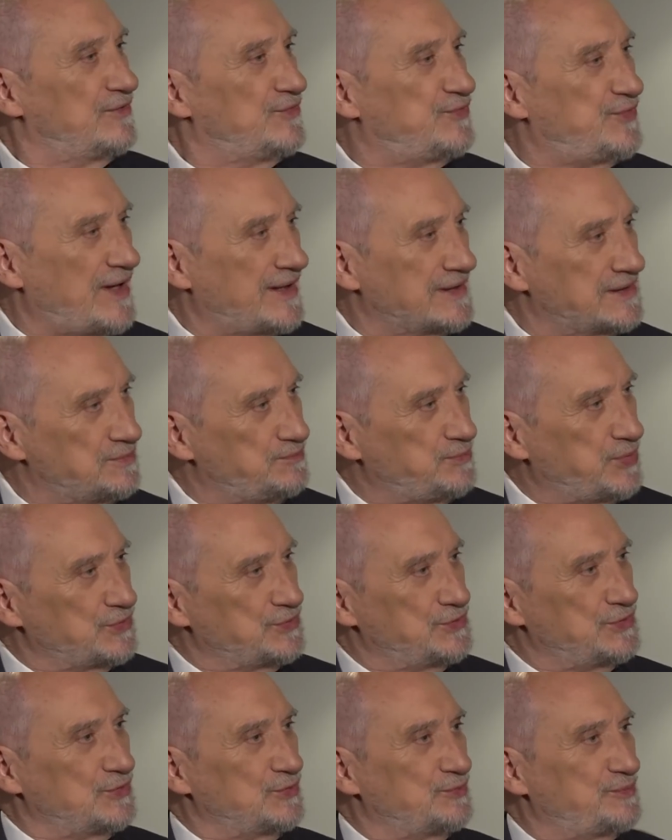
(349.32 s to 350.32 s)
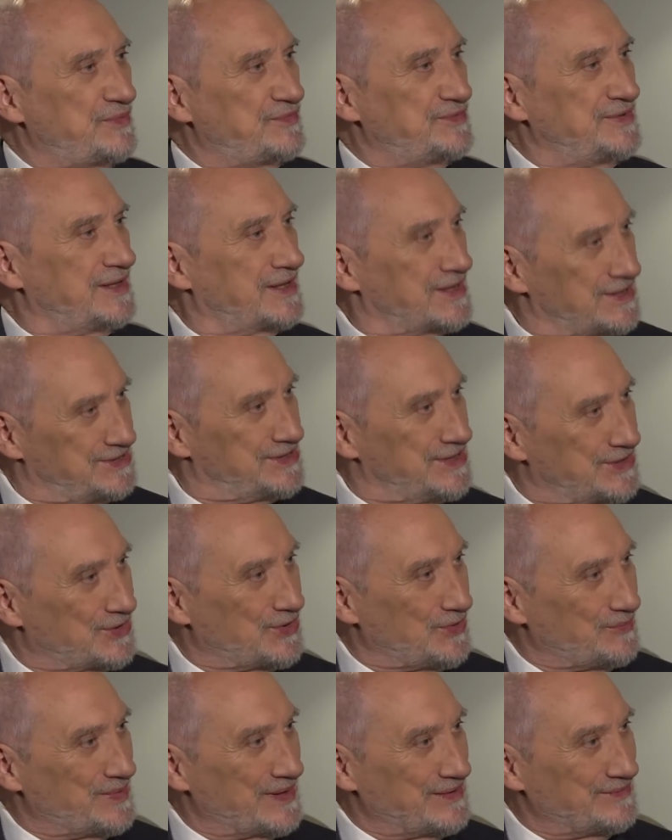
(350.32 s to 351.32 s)
VAT podjął pewne
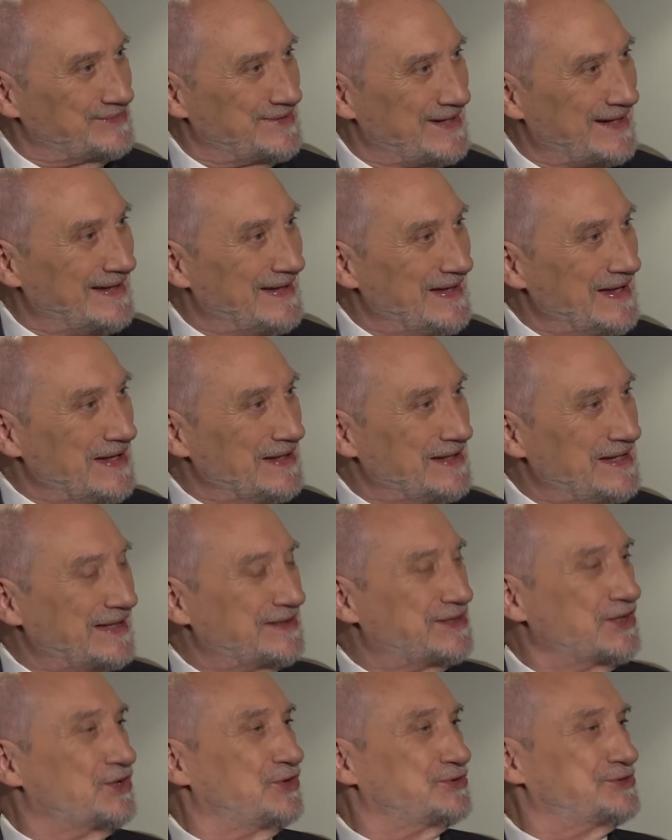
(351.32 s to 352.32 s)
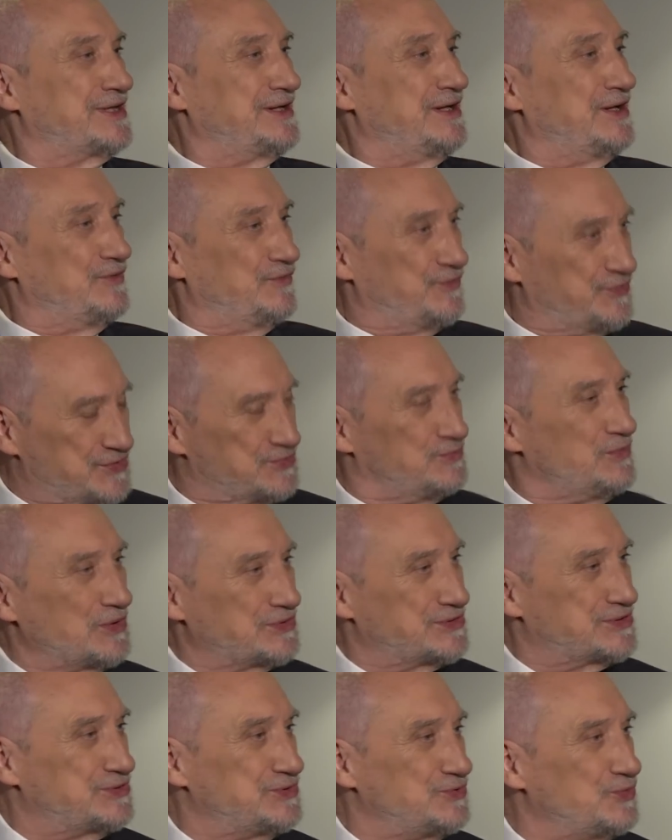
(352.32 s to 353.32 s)
ryzyko, prawda? Dlatego, że
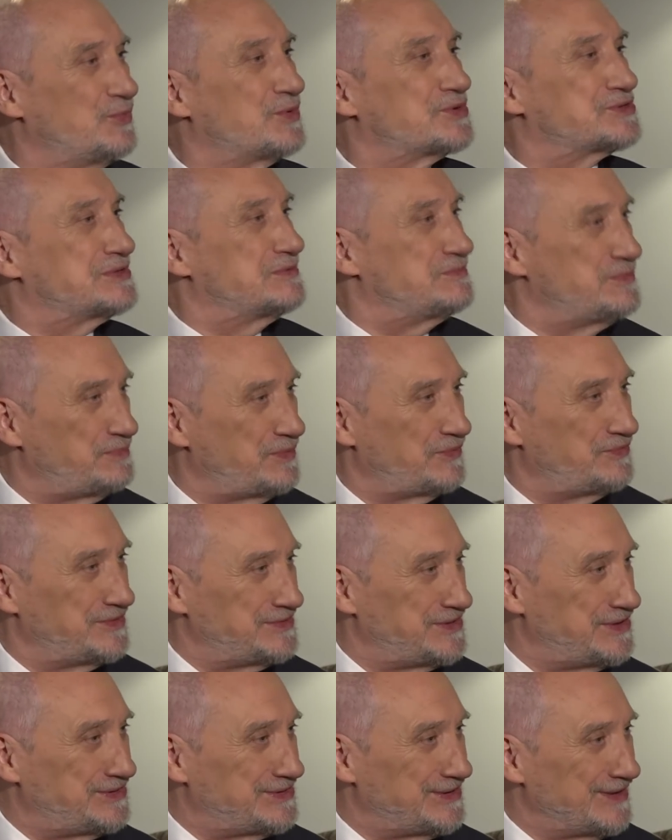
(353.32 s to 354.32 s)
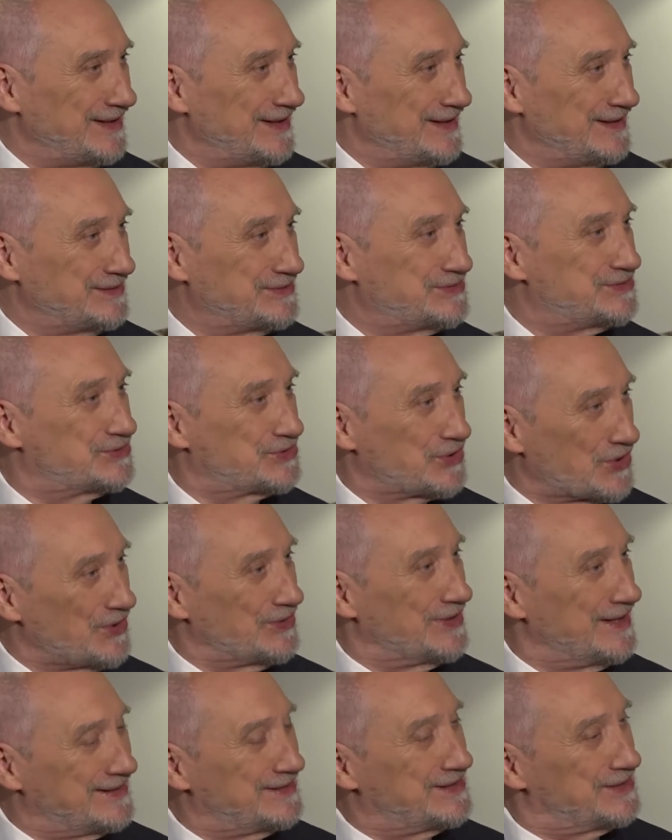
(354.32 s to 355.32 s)
wzmocnił, można by powiedzieć,
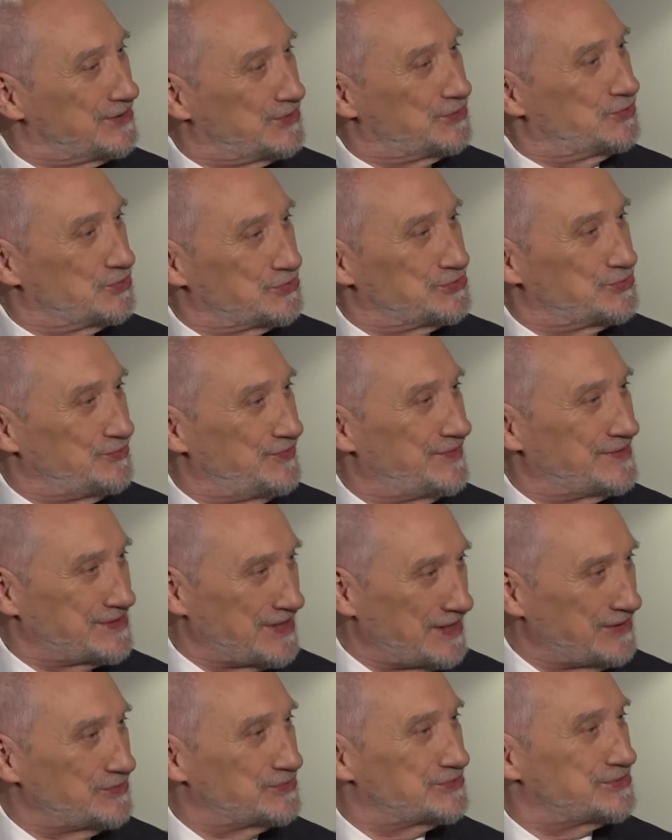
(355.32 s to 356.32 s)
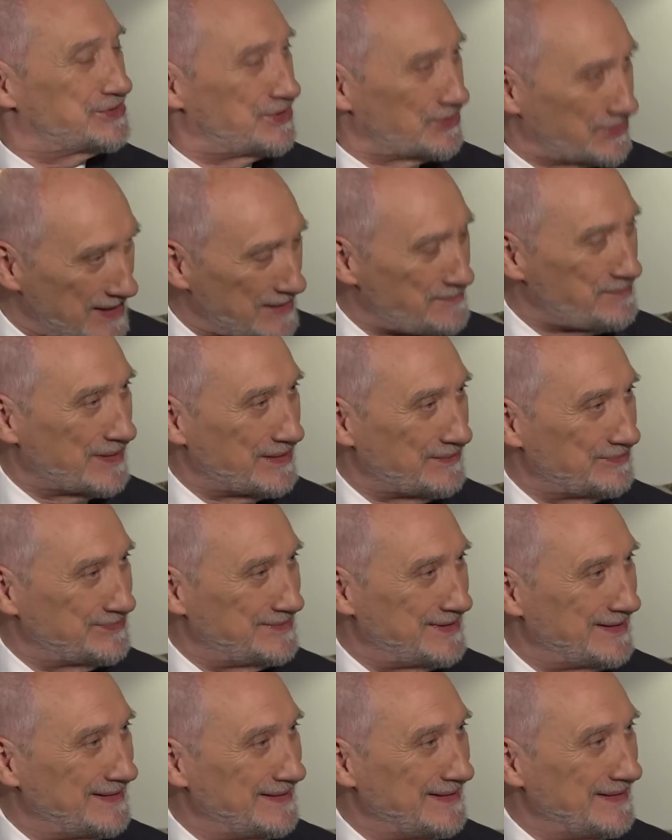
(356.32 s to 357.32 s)
stronę tych, którzy uważają, że to
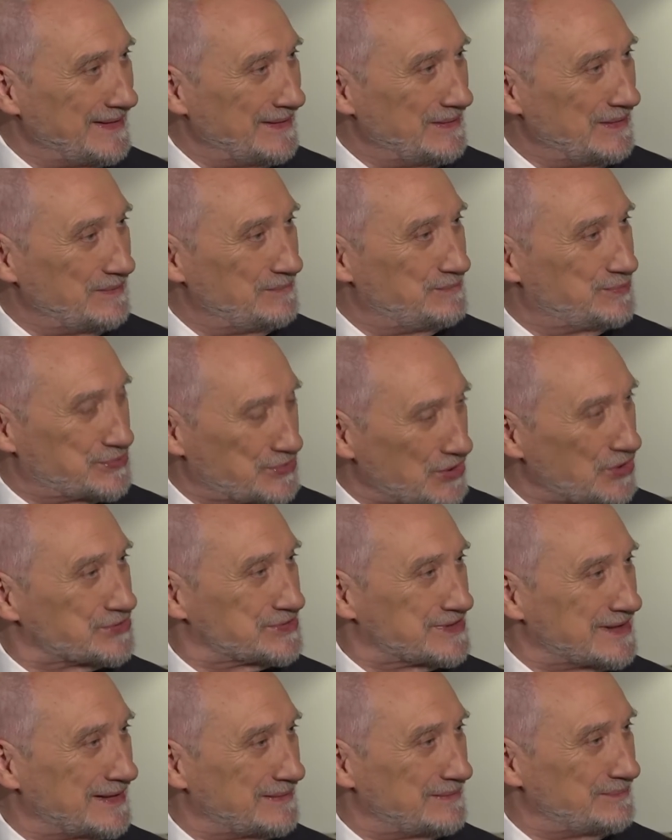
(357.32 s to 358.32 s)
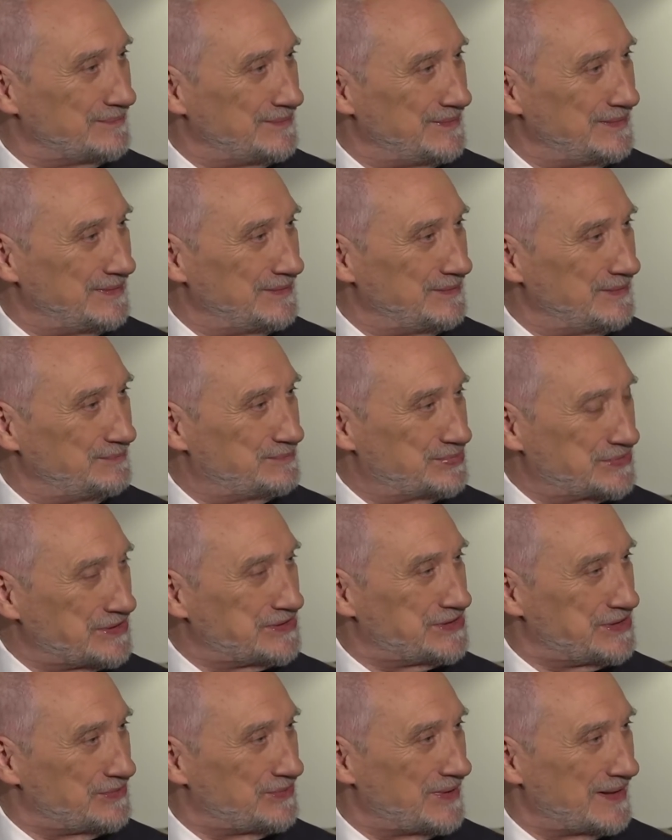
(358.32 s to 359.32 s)
naprawdę tak. brzoza
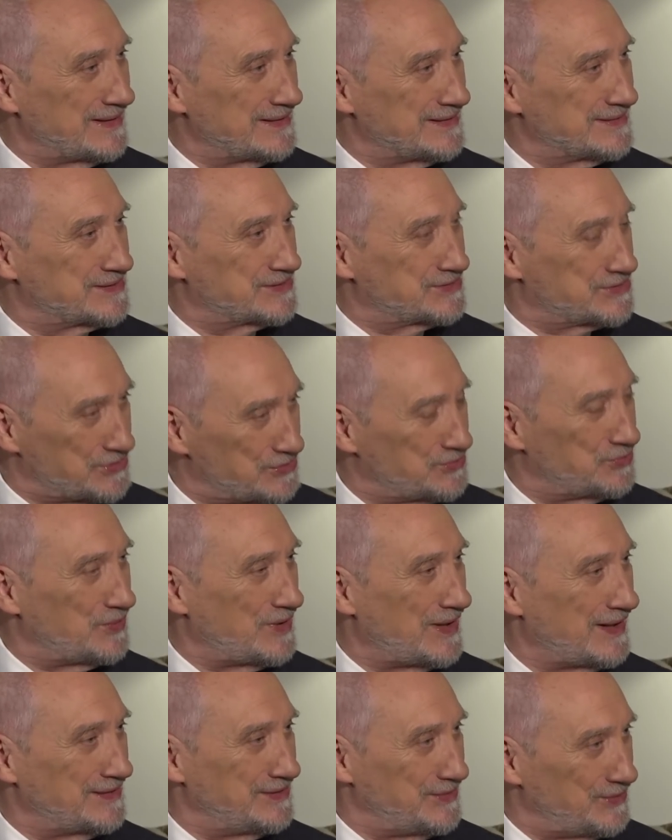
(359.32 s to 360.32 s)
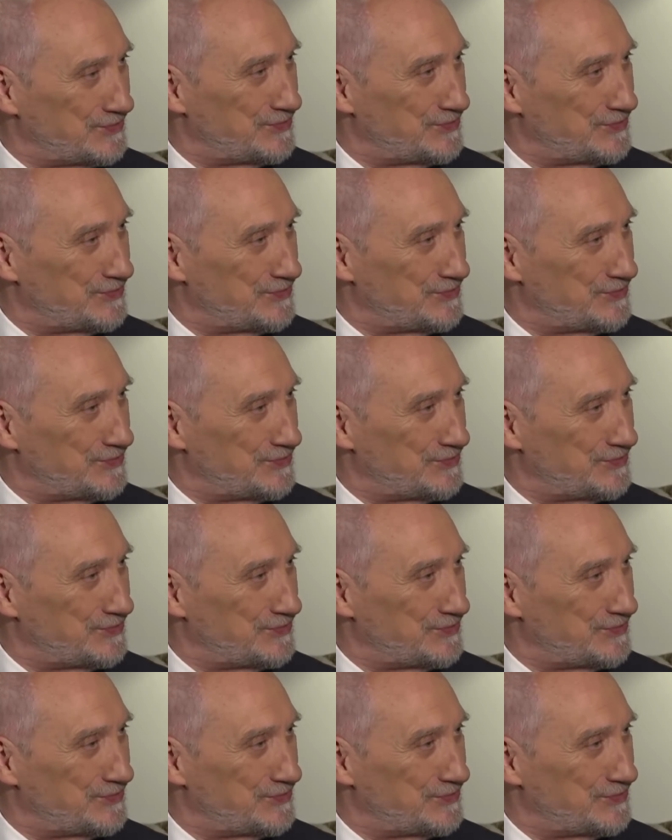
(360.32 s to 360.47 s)
przecięła skrzydła, a nie